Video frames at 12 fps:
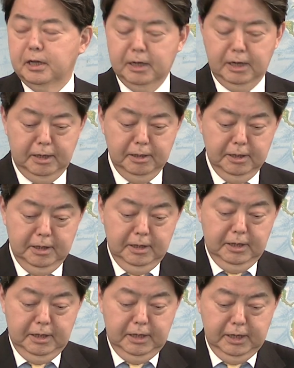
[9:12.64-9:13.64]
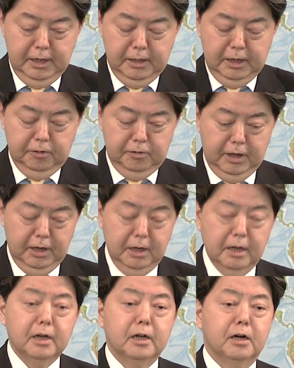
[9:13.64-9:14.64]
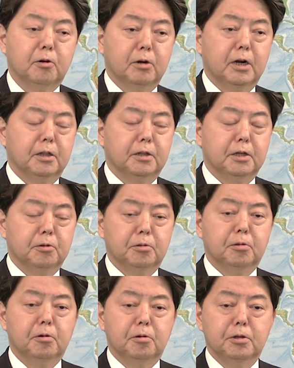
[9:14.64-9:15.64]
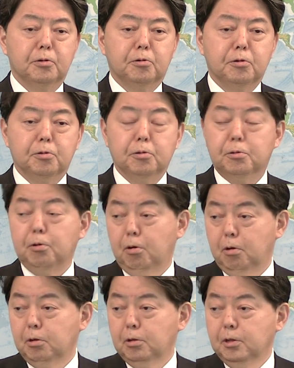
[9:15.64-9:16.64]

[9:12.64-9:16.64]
が、えたくさん来られているということと、